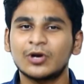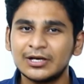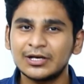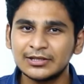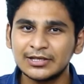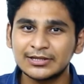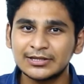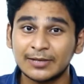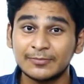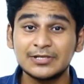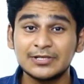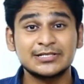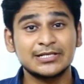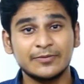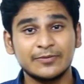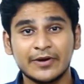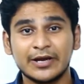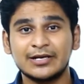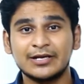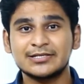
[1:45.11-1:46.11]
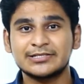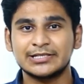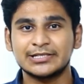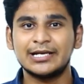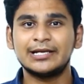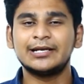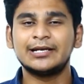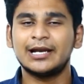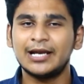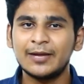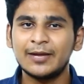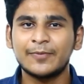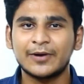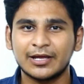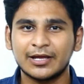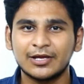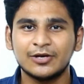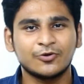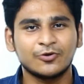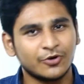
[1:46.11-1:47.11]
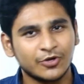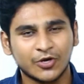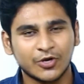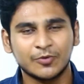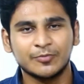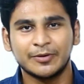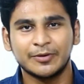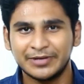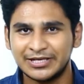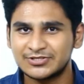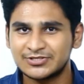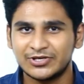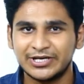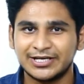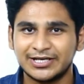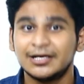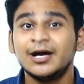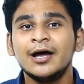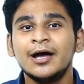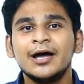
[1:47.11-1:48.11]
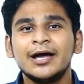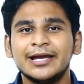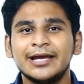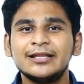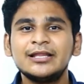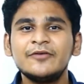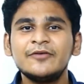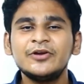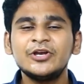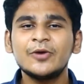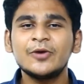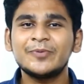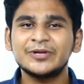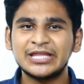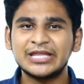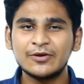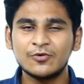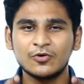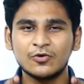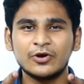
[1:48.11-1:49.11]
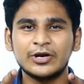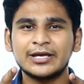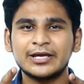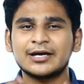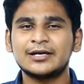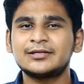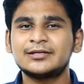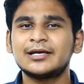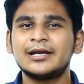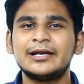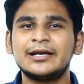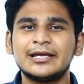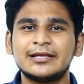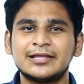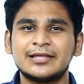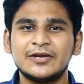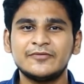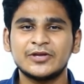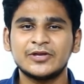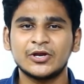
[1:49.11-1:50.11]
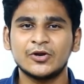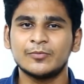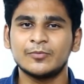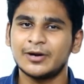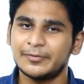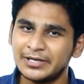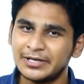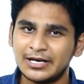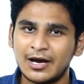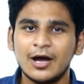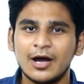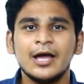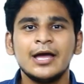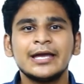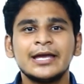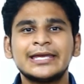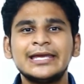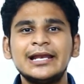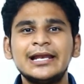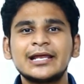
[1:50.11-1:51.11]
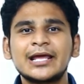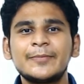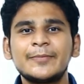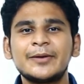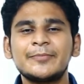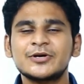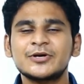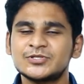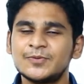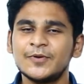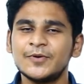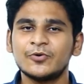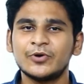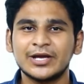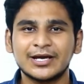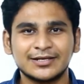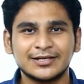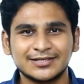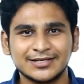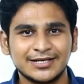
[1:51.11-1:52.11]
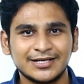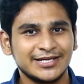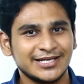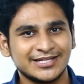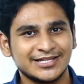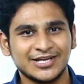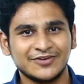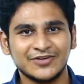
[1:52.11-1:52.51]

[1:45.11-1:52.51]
தொடர்ந்து தமிழ் சினிமா இண்டஸ்ட்ரியில நல்ல படங்கள் கொடுக்கணும் அப்படின்னு சொல்லிட்டு இந்த வீடியோ பத்தி உங்களுடைய கருத்துக்களை நீங்க தெரிவிக்கணும் அப்படின்னா கீழே கமெண்ட் பாக்ஸ் போய் உங்களுடைய கருத்துக்களை நீங்க